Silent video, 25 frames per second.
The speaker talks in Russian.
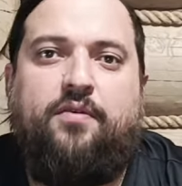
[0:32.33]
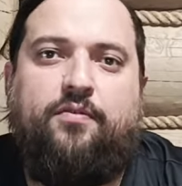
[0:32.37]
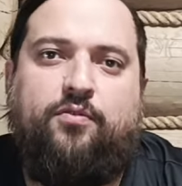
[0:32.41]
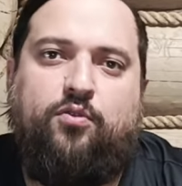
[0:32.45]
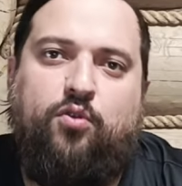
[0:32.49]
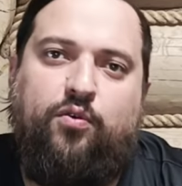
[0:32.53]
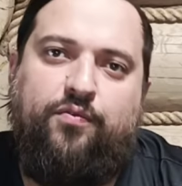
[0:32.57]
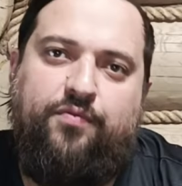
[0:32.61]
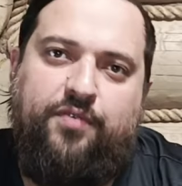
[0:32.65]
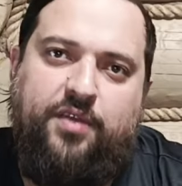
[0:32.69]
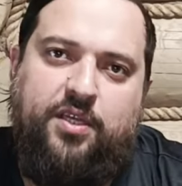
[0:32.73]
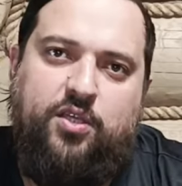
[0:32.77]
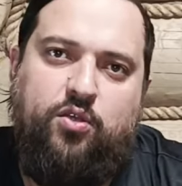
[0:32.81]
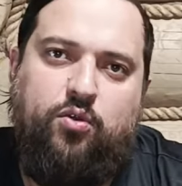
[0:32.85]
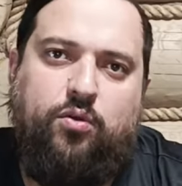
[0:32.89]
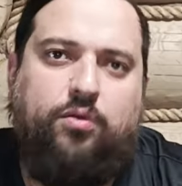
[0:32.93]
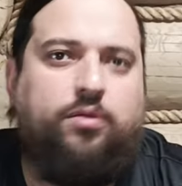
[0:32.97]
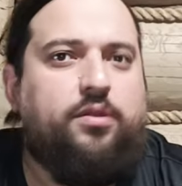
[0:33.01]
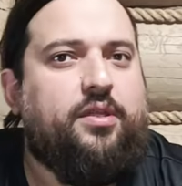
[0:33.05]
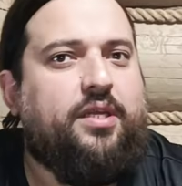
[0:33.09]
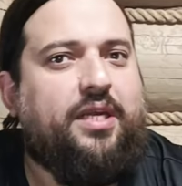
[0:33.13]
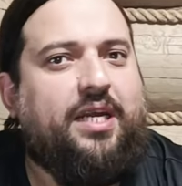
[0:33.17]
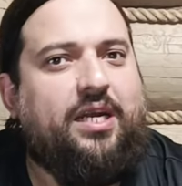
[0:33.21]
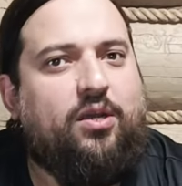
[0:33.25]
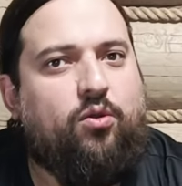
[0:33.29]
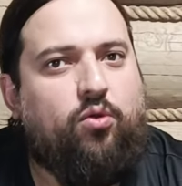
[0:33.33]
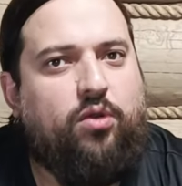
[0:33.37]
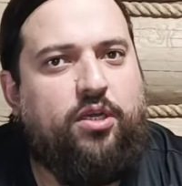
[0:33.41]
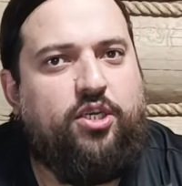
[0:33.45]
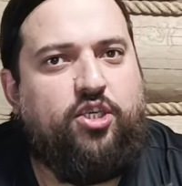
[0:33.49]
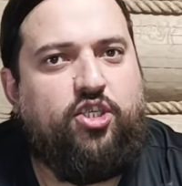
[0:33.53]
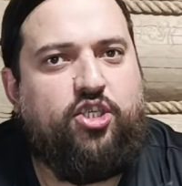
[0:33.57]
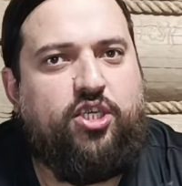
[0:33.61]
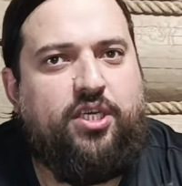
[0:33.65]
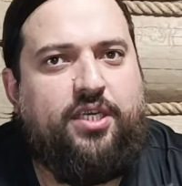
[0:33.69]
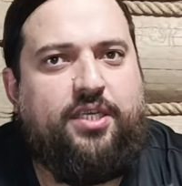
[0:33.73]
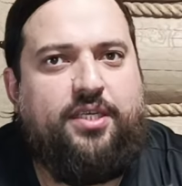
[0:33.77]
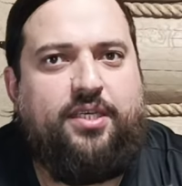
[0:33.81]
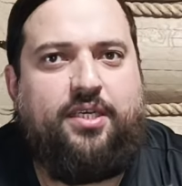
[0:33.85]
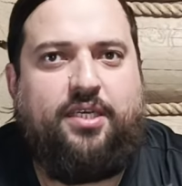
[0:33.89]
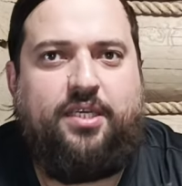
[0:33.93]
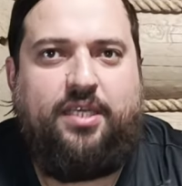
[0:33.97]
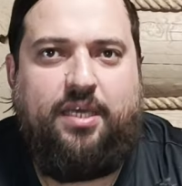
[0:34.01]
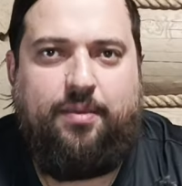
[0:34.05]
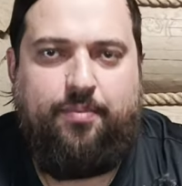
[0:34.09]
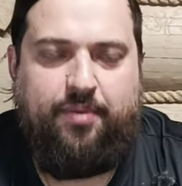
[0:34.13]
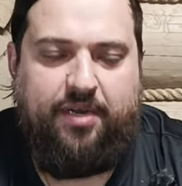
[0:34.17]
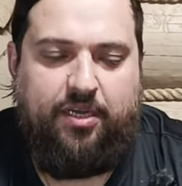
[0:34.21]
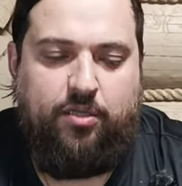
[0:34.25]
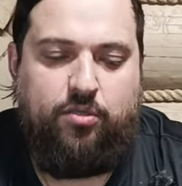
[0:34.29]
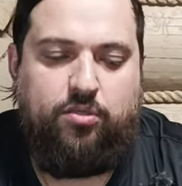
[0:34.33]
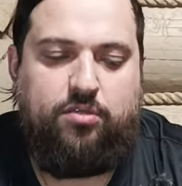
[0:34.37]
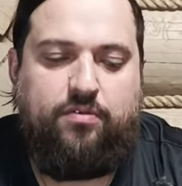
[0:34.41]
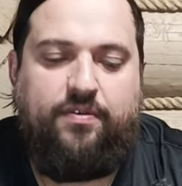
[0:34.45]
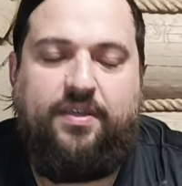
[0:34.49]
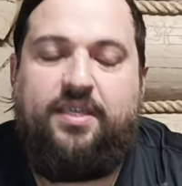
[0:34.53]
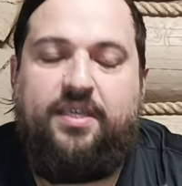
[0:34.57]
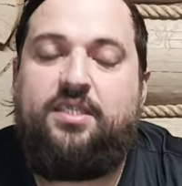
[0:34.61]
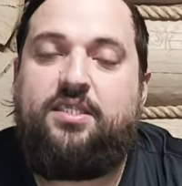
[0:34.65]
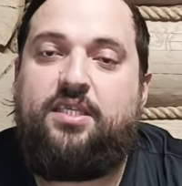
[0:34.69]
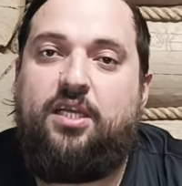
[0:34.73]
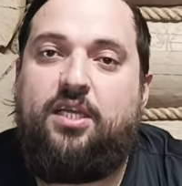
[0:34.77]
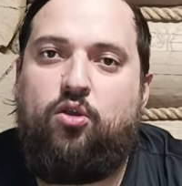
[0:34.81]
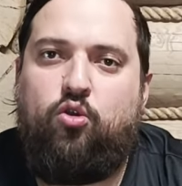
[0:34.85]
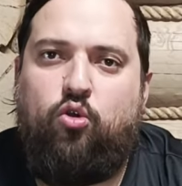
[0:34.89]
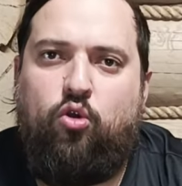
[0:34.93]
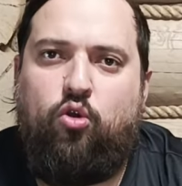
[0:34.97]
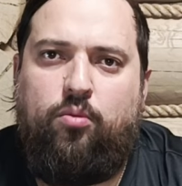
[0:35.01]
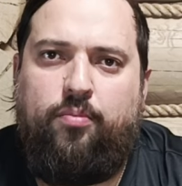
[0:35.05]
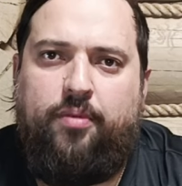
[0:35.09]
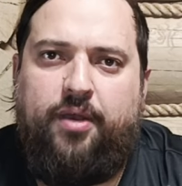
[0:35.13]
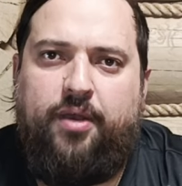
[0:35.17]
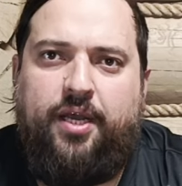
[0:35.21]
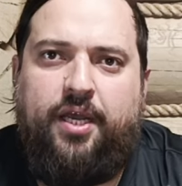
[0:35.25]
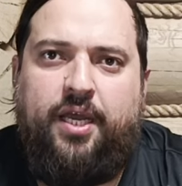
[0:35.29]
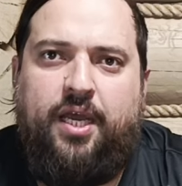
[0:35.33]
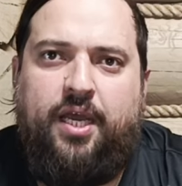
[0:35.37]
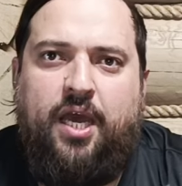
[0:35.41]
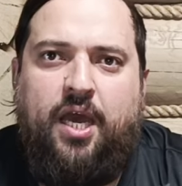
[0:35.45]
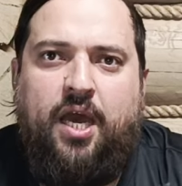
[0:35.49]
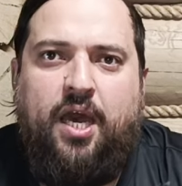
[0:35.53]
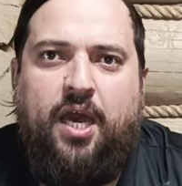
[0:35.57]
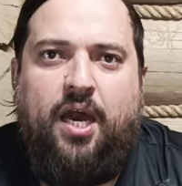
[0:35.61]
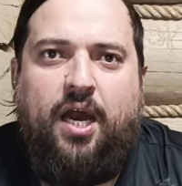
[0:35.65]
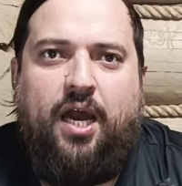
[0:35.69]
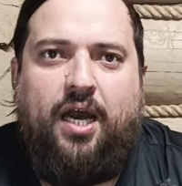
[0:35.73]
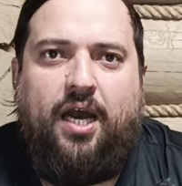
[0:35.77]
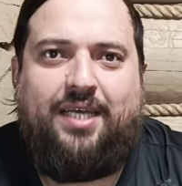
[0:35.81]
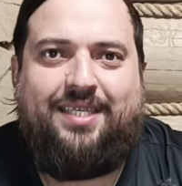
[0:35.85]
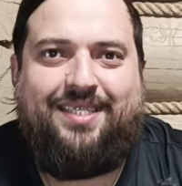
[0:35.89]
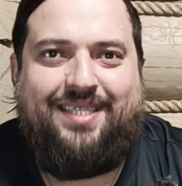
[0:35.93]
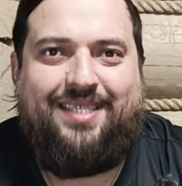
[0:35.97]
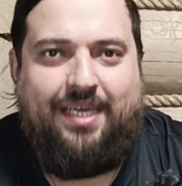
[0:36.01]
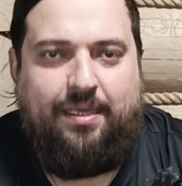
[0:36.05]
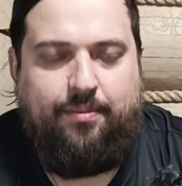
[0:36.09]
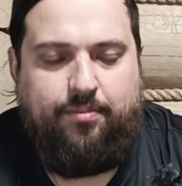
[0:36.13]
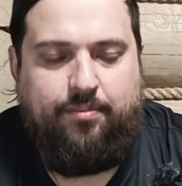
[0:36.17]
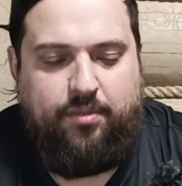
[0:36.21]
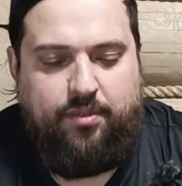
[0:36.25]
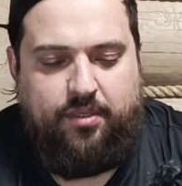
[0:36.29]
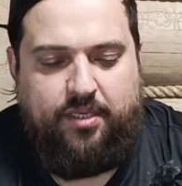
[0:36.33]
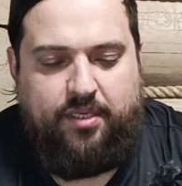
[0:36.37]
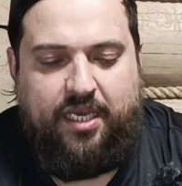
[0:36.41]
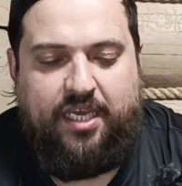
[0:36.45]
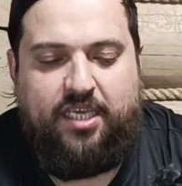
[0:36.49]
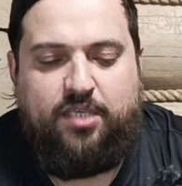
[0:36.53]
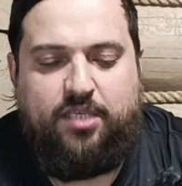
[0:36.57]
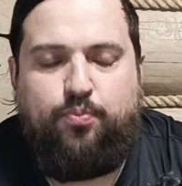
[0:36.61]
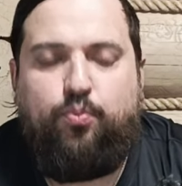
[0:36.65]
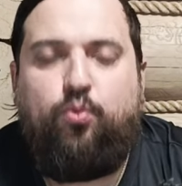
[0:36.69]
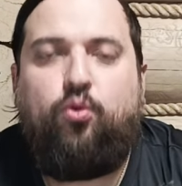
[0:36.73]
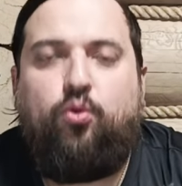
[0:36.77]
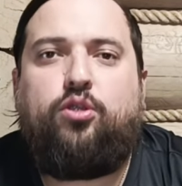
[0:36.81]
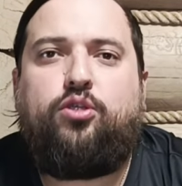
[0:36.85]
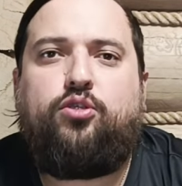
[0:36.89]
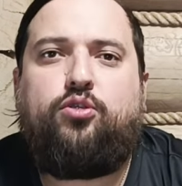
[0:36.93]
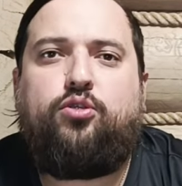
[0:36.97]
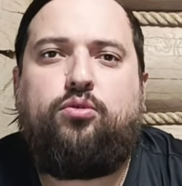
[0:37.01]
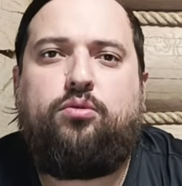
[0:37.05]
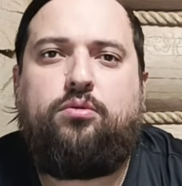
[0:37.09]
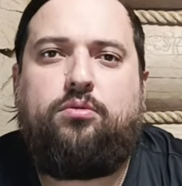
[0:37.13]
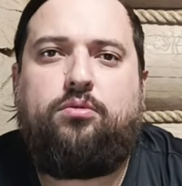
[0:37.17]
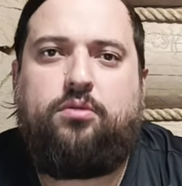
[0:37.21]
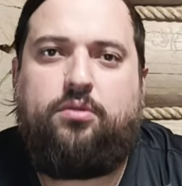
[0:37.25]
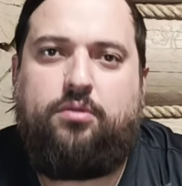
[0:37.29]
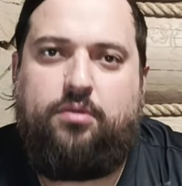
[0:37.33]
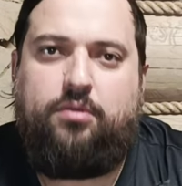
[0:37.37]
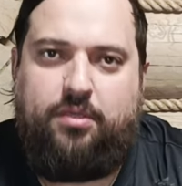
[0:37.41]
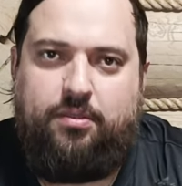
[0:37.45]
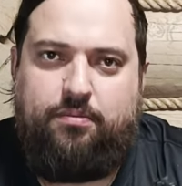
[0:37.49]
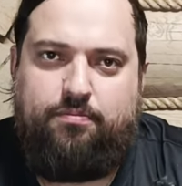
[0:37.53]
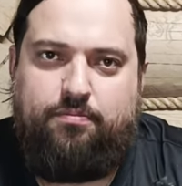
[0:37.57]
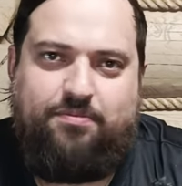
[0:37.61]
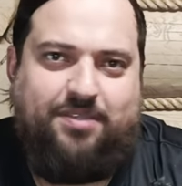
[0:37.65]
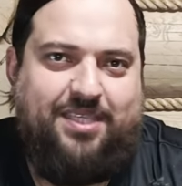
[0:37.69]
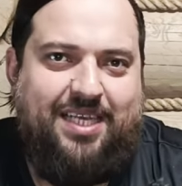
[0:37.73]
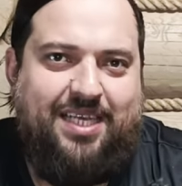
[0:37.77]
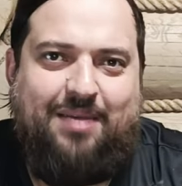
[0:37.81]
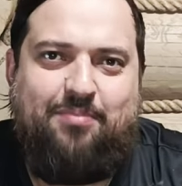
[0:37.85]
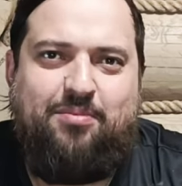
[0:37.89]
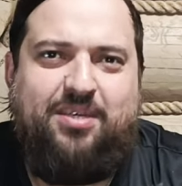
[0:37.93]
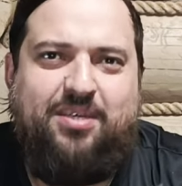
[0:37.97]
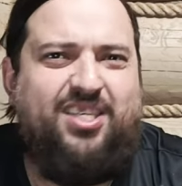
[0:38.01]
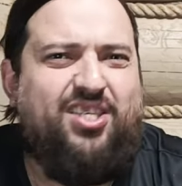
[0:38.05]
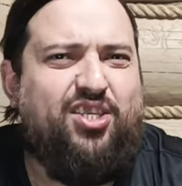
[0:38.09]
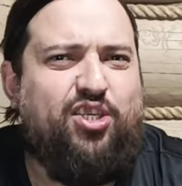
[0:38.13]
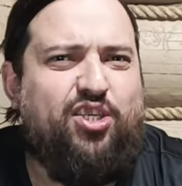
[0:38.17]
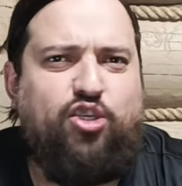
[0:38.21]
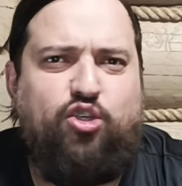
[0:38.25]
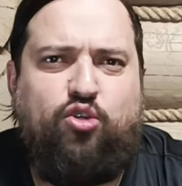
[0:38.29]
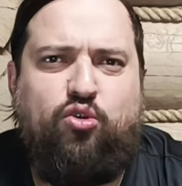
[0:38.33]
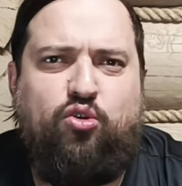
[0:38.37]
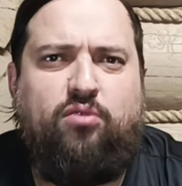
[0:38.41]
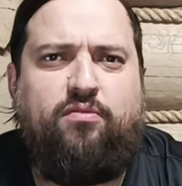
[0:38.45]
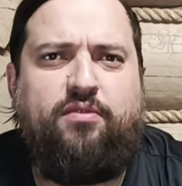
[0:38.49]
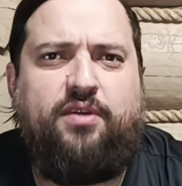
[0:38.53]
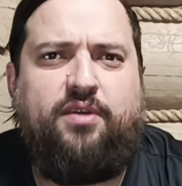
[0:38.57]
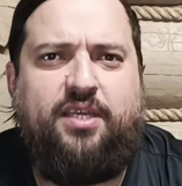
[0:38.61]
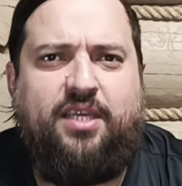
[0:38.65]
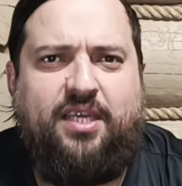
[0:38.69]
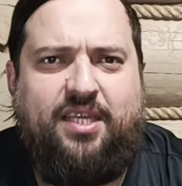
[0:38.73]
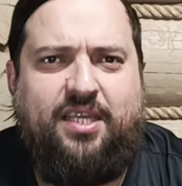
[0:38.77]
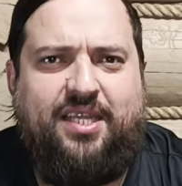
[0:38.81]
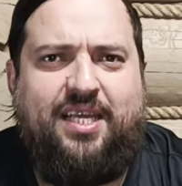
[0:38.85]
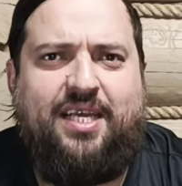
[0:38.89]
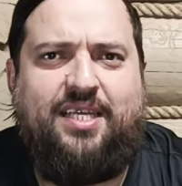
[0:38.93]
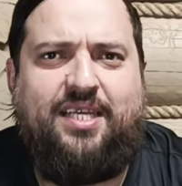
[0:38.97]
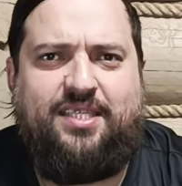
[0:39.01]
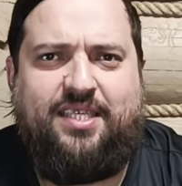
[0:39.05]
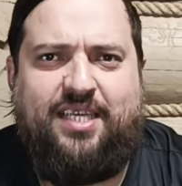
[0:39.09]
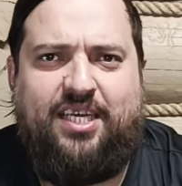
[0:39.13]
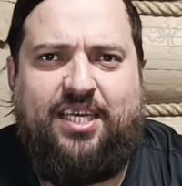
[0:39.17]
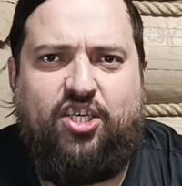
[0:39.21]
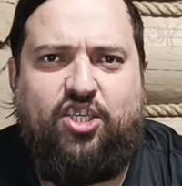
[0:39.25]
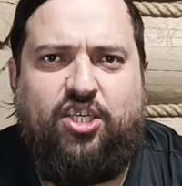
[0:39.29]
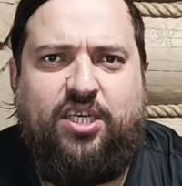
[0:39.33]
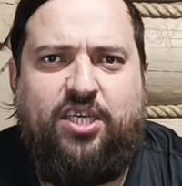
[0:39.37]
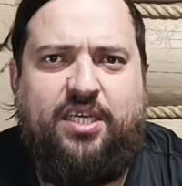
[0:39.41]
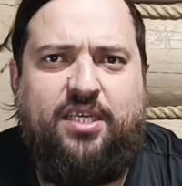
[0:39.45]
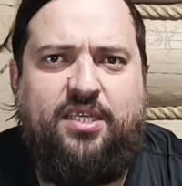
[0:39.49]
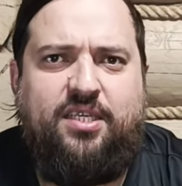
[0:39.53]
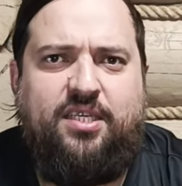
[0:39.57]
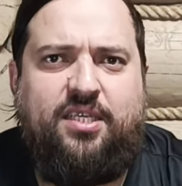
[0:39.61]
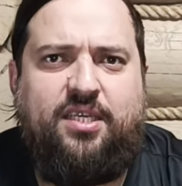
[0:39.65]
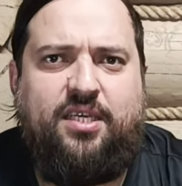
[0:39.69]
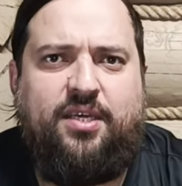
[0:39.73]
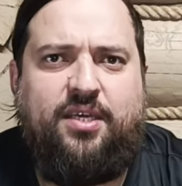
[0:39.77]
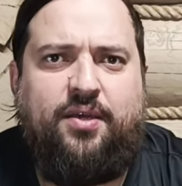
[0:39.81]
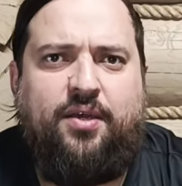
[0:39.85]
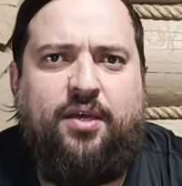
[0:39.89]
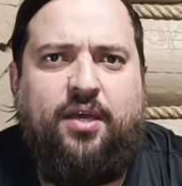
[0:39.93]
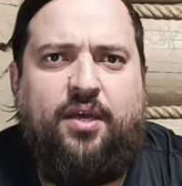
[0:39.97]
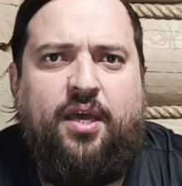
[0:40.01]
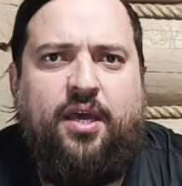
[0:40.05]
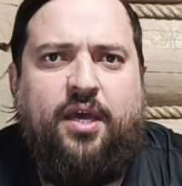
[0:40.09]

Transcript: В том видео дорогой ошейник я брал у своих знакомых, а сам я использую самые дешевые китайские ошейники,